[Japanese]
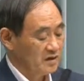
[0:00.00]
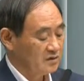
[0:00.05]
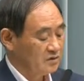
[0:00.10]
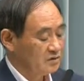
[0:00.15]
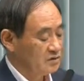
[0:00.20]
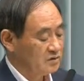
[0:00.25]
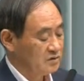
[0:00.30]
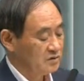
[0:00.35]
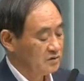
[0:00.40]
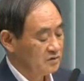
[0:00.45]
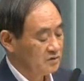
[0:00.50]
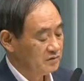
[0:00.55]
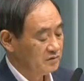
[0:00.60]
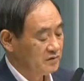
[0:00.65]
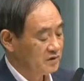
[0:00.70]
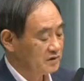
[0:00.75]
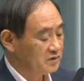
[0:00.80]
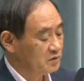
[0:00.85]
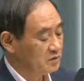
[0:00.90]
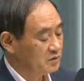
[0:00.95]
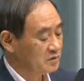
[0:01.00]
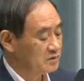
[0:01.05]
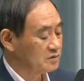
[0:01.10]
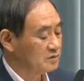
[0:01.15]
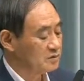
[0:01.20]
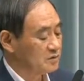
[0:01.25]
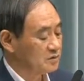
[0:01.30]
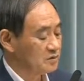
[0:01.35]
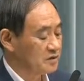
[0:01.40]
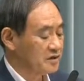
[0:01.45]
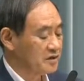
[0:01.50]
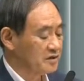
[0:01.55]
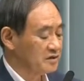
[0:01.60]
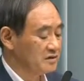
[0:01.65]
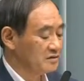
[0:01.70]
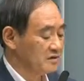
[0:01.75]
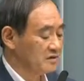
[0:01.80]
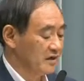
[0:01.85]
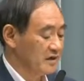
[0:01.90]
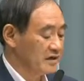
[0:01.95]
か。あの私報告を受け
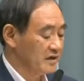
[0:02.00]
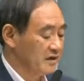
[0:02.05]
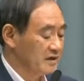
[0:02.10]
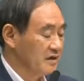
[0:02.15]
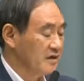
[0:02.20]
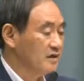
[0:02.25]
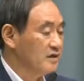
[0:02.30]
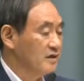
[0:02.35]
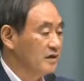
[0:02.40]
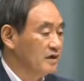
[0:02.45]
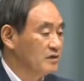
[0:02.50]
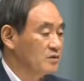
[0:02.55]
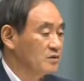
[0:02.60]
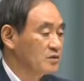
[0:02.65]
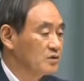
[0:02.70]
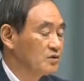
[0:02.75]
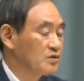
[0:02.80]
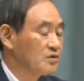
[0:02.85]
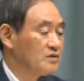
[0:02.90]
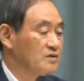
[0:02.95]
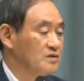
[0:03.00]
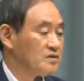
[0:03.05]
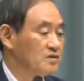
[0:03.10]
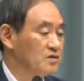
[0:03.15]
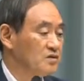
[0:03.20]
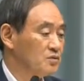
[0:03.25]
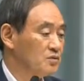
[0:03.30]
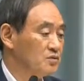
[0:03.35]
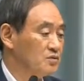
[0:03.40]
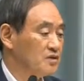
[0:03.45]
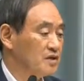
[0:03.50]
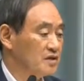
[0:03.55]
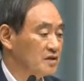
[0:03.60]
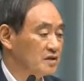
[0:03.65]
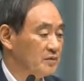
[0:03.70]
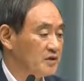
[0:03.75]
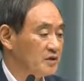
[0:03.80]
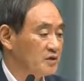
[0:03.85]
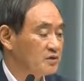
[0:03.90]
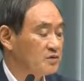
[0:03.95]
てですね、あの二度
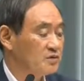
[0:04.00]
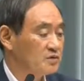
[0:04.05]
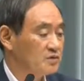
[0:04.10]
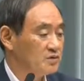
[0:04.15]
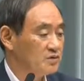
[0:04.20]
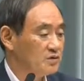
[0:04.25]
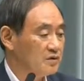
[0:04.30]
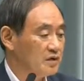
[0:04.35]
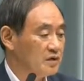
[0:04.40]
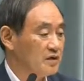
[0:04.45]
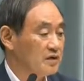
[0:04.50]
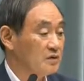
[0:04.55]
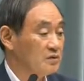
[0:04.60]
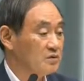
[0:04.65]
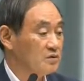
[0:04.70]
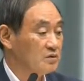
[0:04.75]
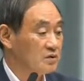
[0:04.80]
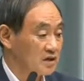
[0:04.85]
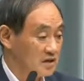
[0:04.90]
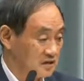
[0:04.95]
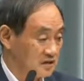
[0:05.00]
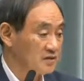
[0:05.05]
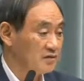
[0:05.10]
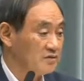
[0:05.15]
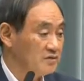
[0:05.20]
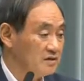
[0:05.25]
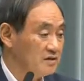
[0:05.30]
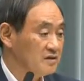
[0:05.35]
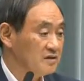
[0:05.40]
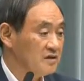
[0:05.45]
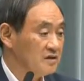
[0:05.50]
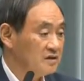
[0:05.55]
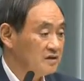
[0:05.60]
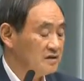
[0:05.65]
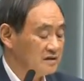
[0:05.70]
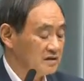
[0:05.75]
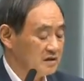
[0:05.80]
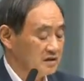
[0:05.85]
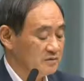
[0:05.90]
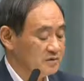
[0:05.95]
と再びこういうことが起こらないように。
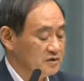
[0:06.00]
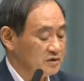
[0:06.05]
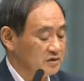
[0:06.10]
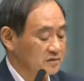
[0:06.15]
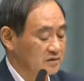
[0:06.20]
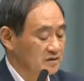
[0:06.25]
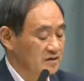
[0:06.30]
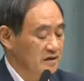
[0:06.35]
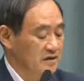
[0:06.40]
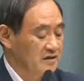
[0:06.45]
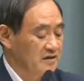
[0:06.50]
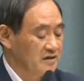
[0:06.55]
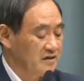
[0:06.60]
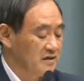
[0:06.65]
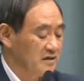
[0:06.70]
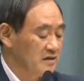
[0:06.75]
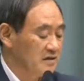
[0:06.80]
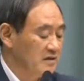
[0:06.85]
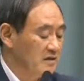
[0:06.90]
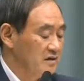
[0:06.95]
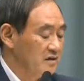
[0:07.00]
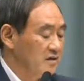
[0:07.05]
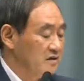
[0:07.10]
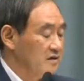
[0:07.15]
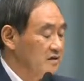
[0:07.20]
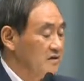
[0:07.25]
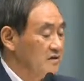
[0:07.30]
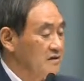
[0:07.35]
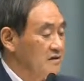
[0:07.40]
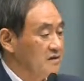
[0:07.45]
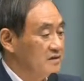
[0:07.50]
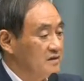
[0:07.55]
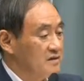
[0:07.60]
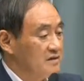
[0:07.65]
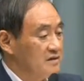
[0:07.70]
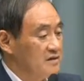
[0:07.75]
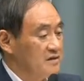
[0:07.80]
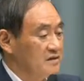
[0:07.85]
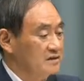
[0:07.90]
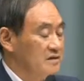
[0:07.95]
外務省に対して、
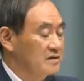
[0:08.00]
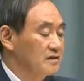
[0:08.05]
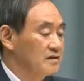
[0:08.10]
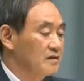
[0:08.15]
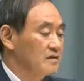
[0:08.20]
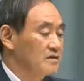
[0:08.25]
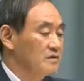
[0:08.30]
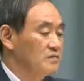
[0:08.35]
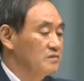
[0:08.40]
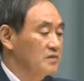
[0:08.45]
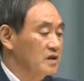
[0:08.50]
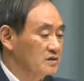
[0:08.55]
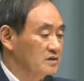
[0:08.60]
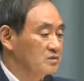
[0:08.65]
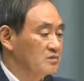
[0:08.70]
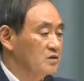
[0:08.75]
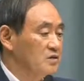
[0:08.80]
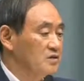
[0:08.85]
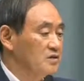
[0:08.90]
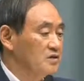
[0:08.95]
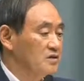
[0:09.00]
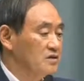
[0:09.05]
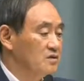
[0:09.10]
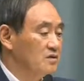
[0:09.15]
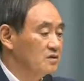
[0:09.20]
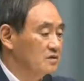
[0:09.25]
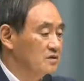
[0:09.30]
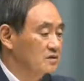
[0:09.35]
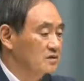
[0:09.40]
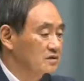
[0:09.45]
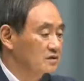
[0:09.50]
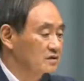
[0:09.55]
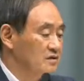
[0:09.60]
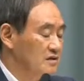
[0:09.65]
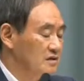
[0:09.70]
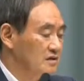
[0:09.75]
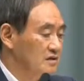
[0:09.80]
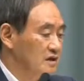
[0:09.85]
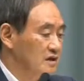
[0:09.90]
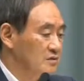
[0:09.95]
えー、まずもう一度
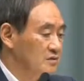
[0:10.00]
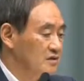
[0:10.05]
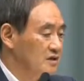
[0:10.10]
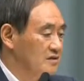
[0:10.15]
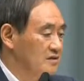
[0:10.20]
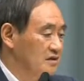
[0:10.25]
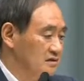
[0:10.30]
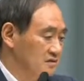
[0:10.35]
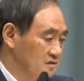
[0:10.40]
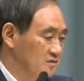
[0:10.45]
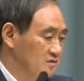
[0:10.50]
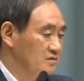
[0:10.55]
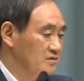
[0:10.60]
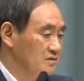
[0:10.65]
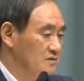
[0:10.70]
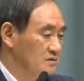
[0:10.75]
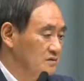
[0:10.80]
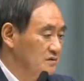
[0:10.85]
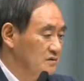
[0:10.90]
全体を精査する、